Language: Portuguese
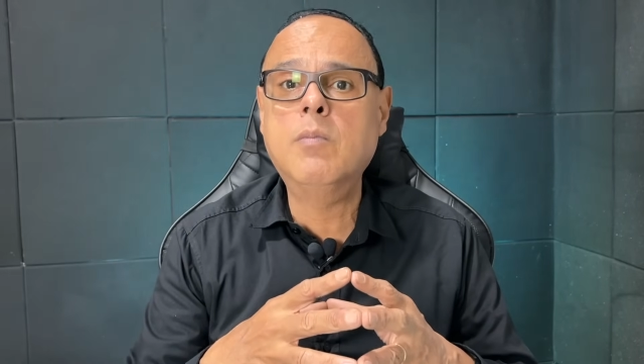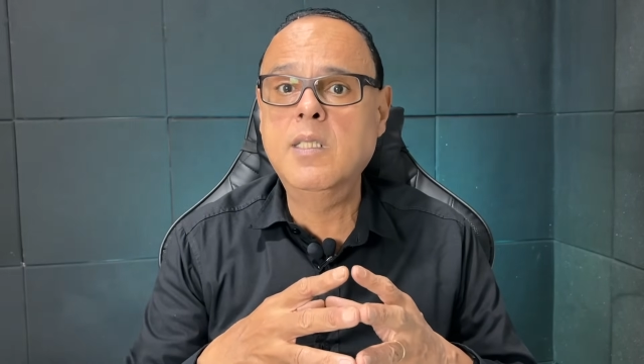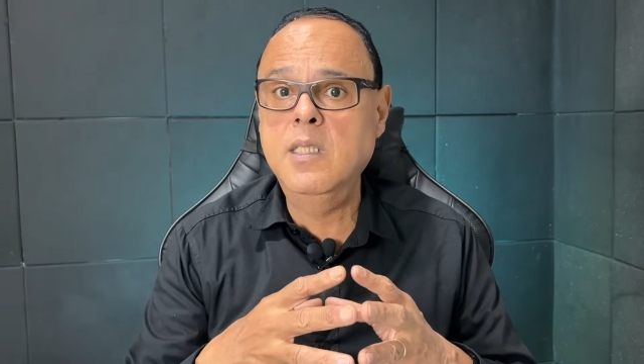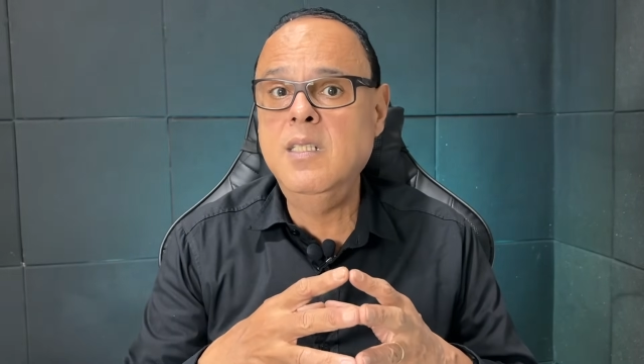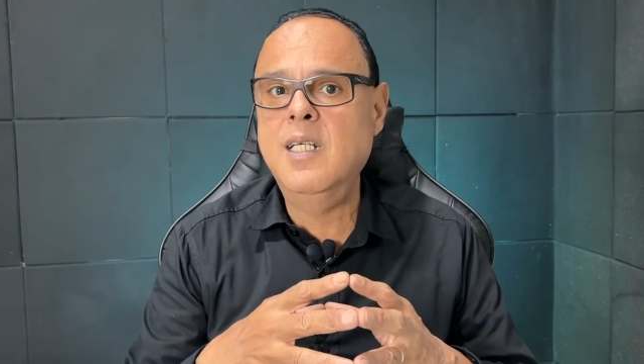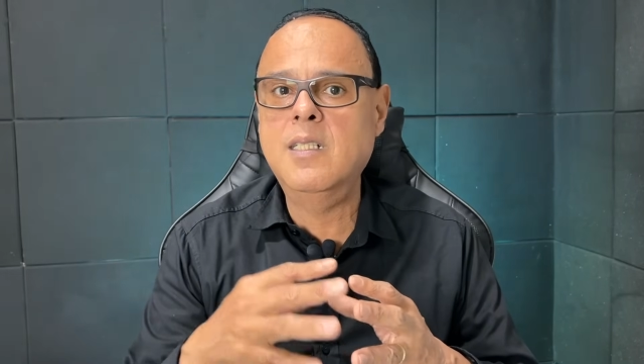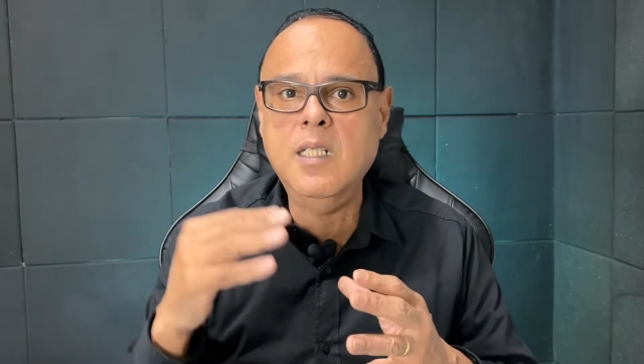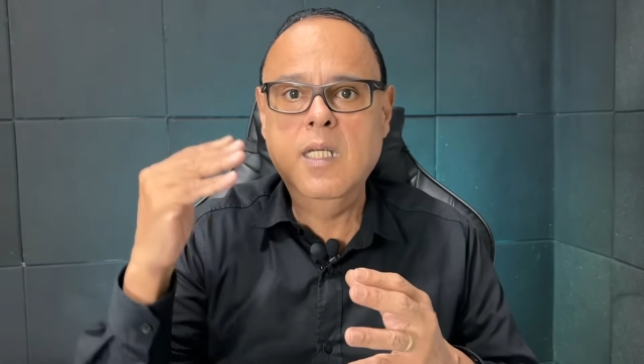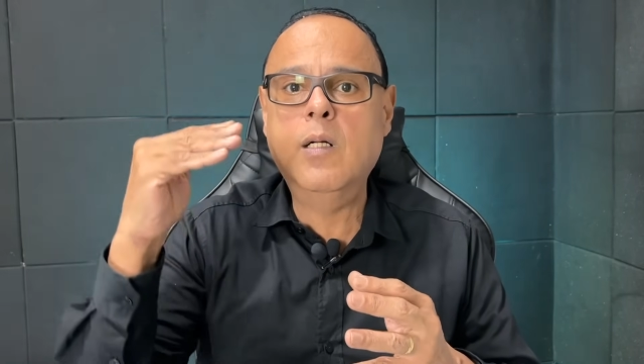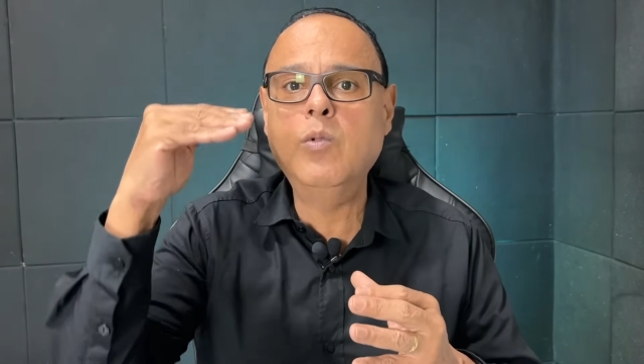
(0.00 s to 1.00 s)
mas entenda
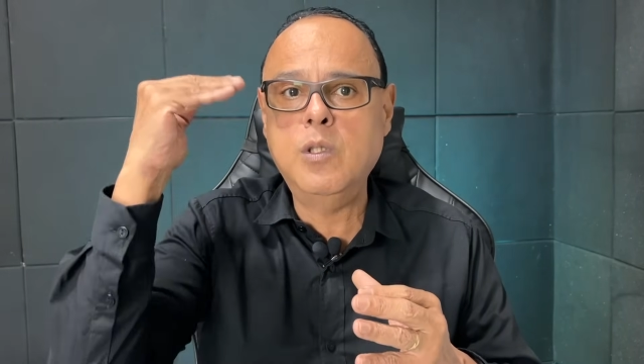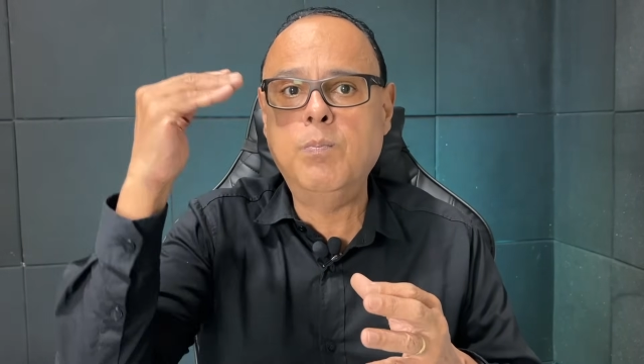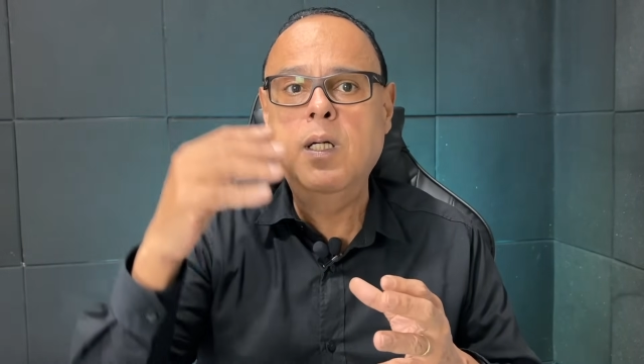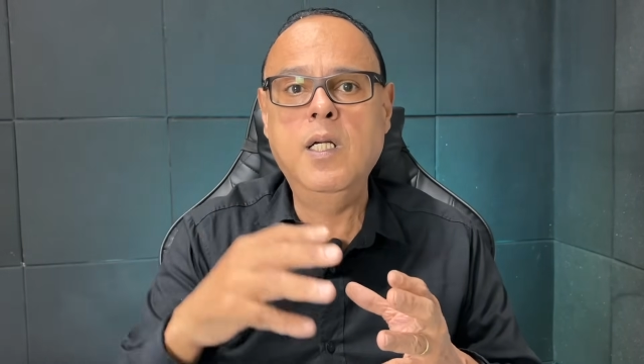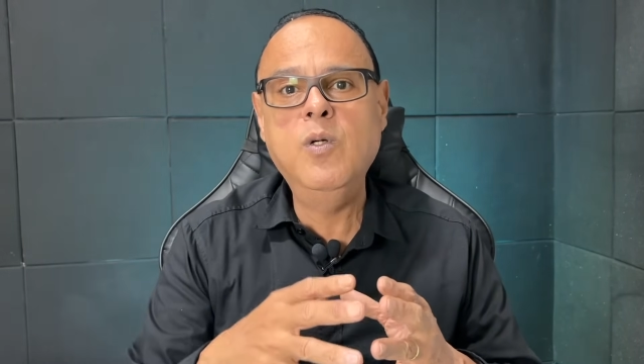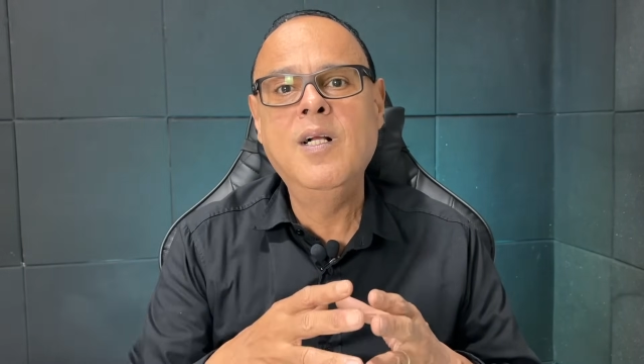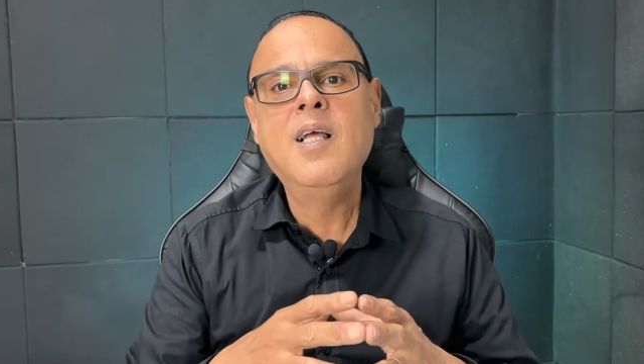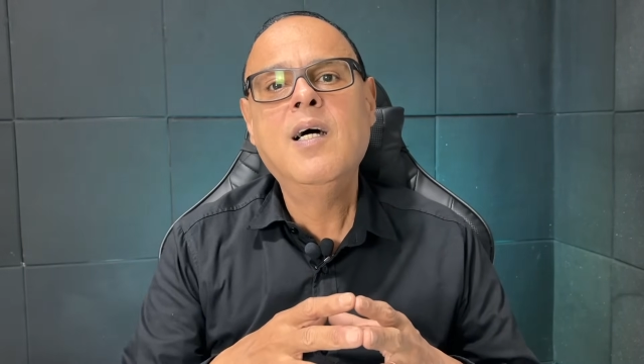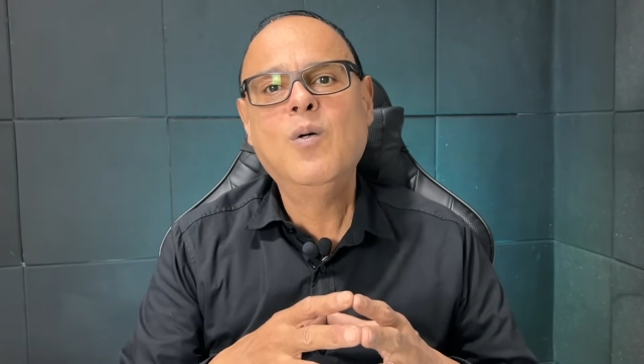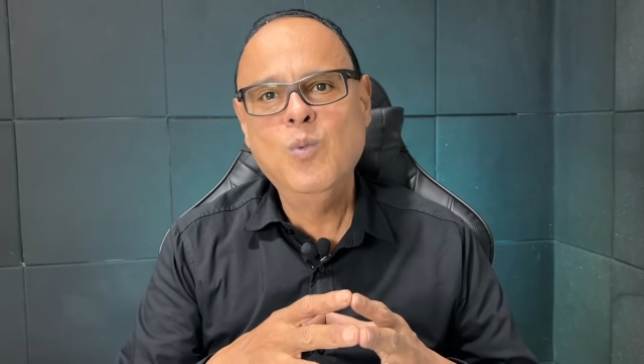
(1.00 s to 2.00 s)
que é um espelho
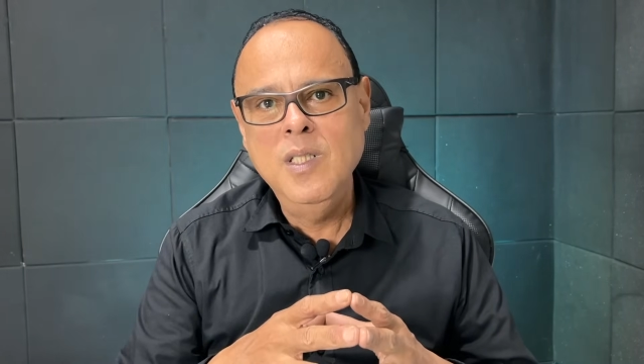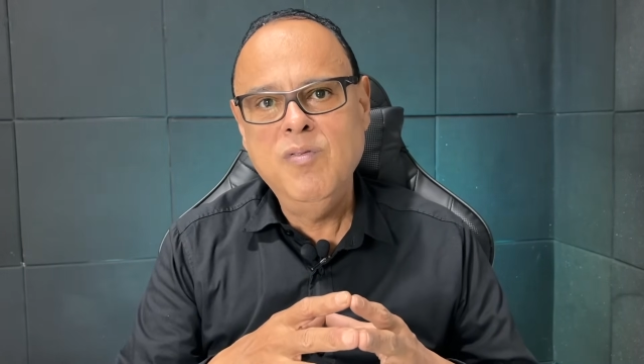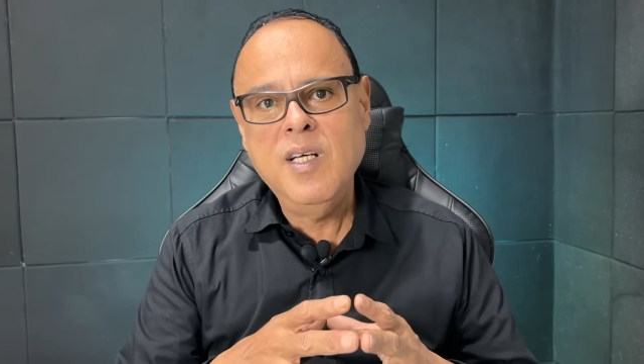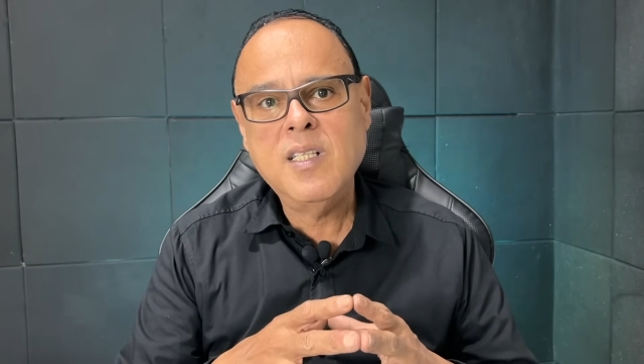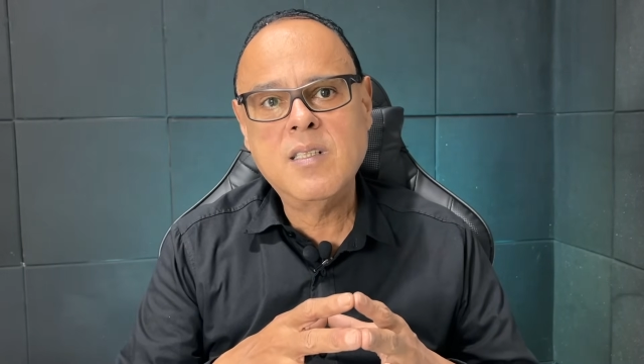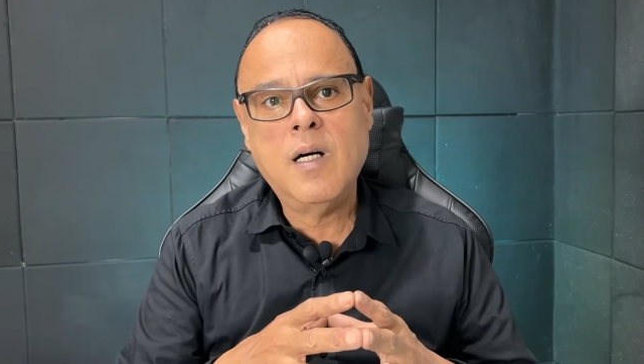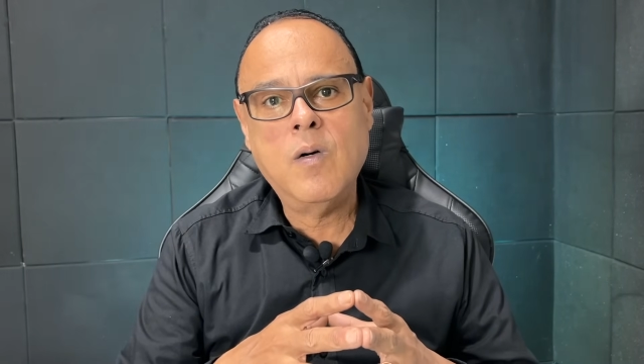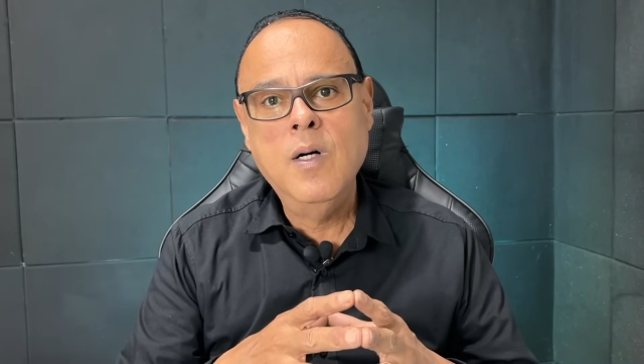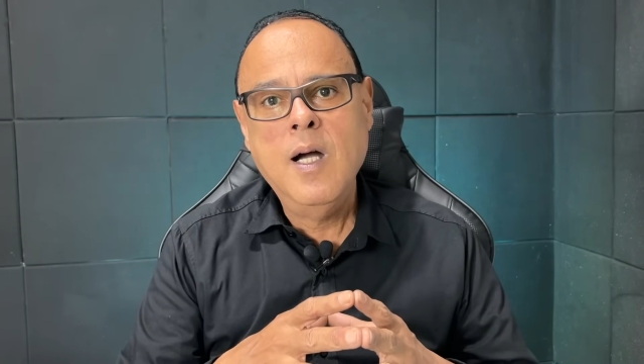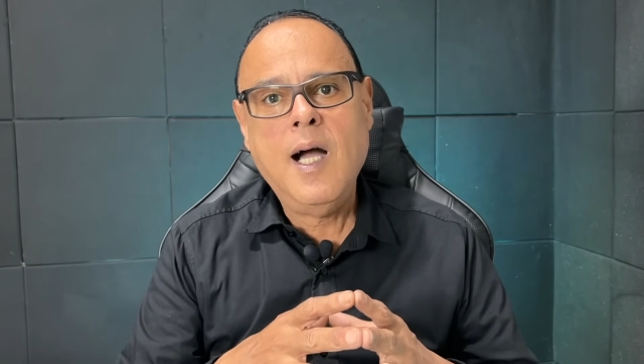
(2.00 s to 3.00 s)
universal.